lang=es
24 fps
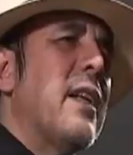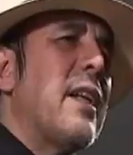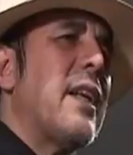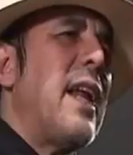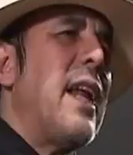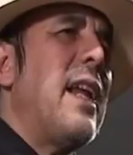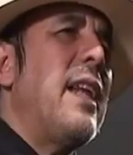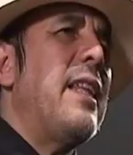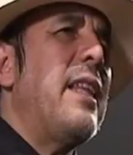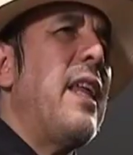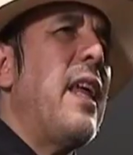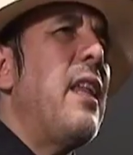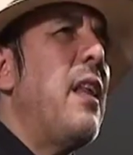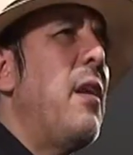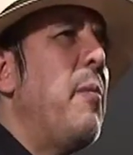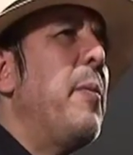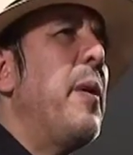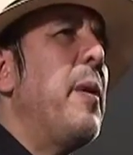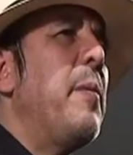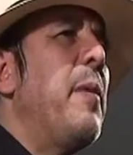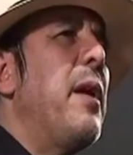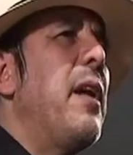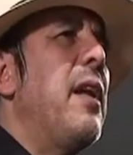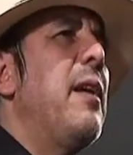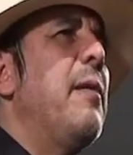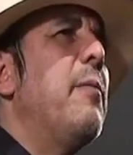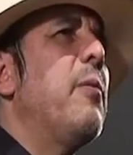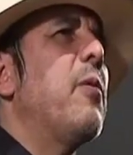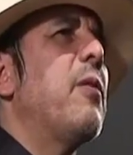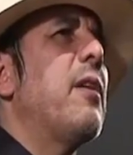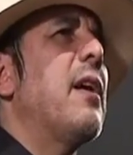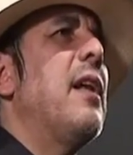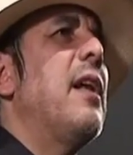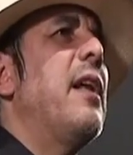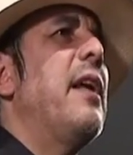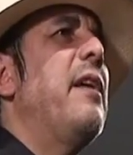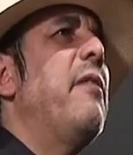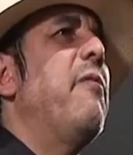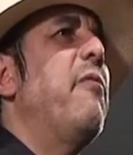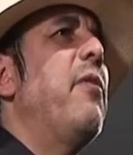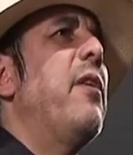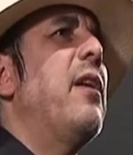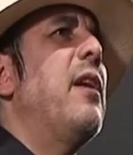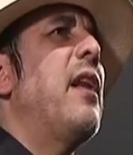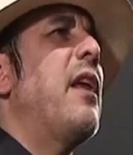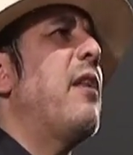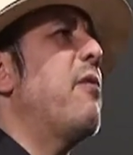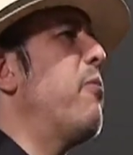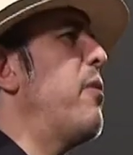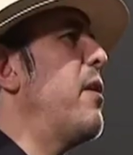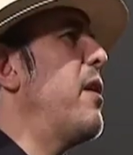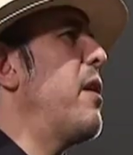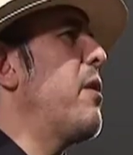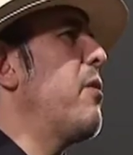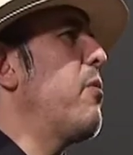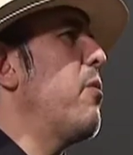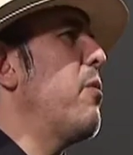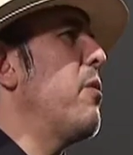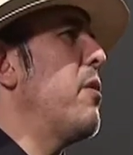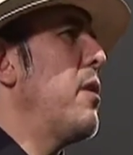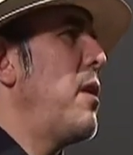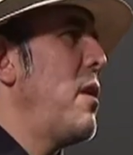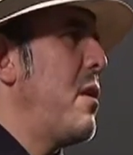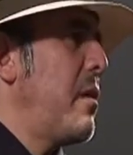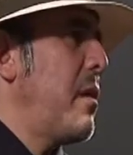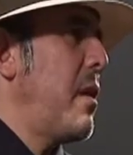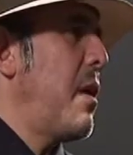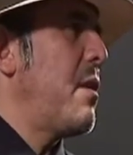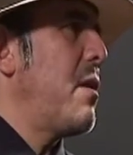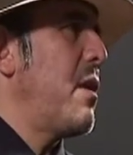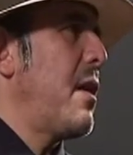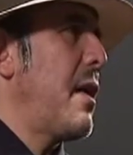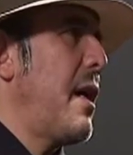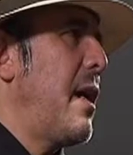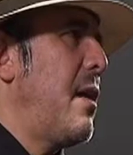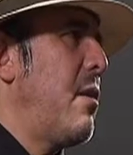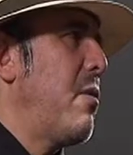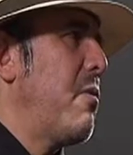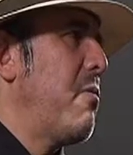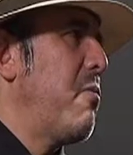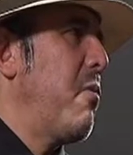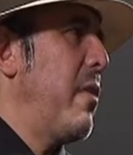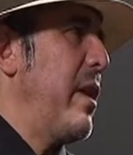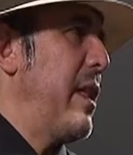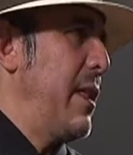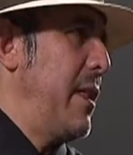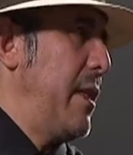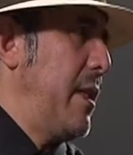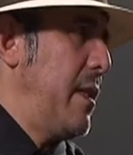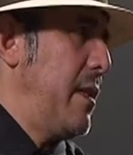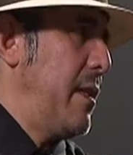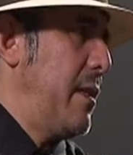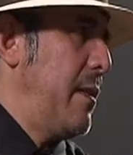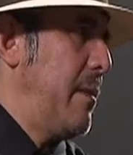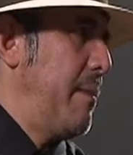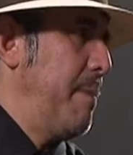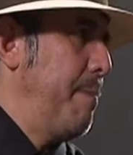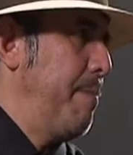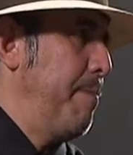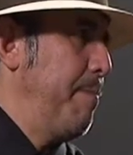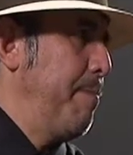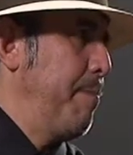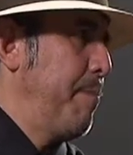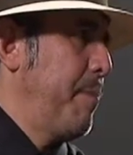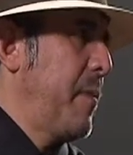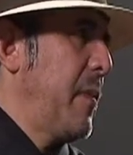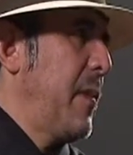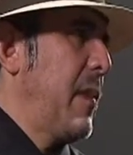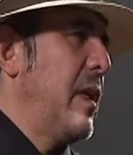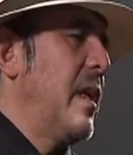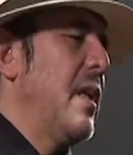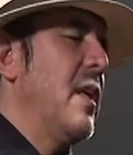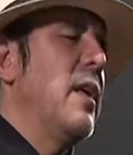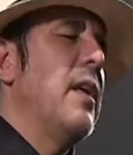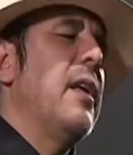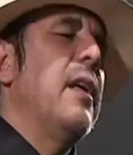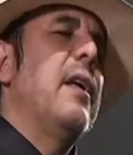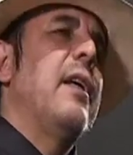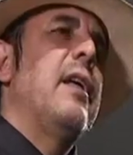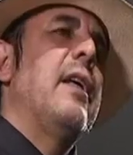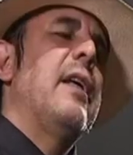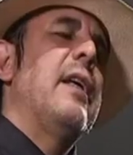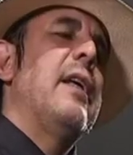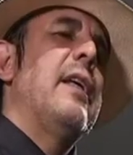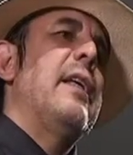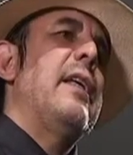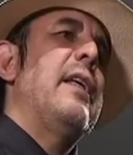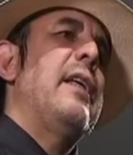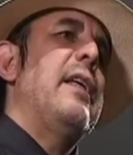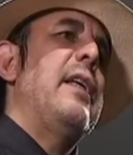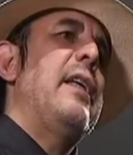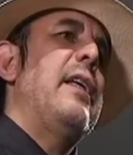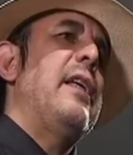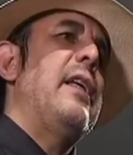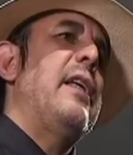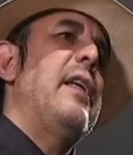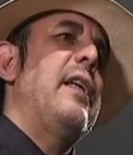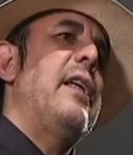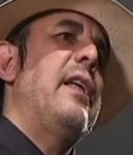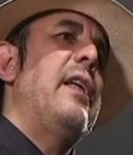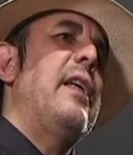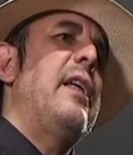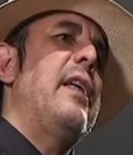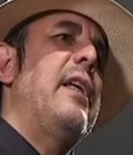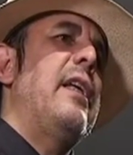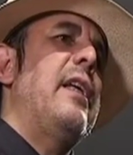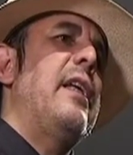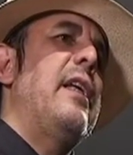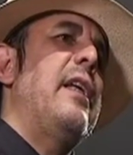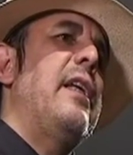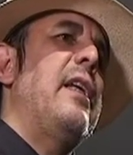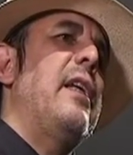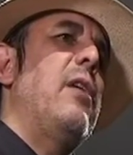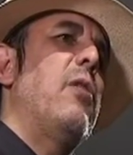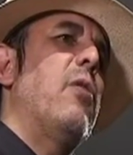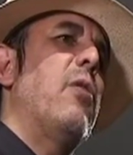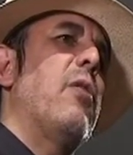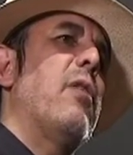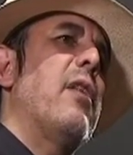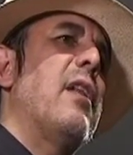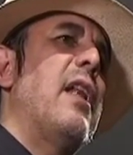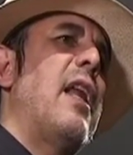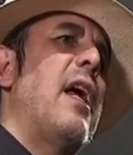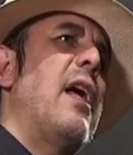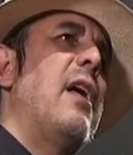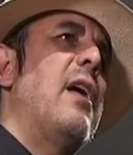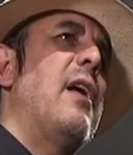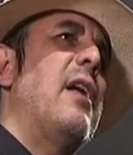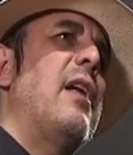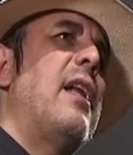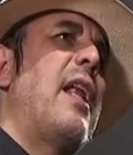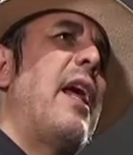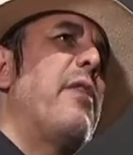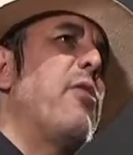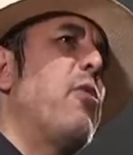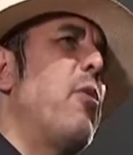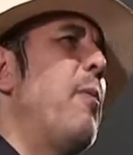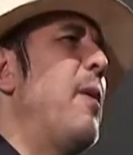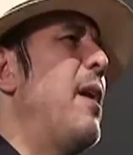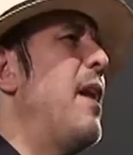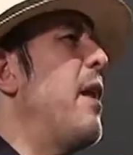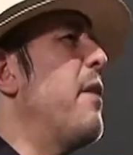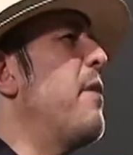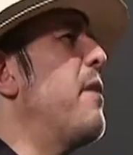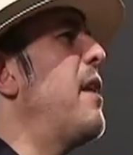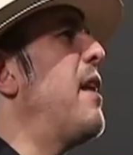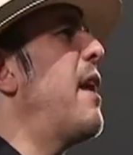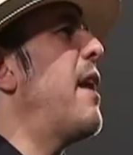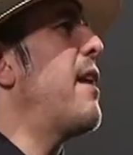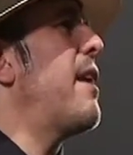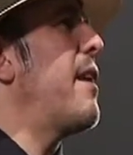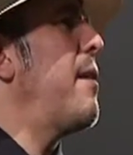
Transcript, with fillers: En realidad el primer libro que leí fue Las Buenas Conciencias de Carlos Fuentes. Y las novelas de la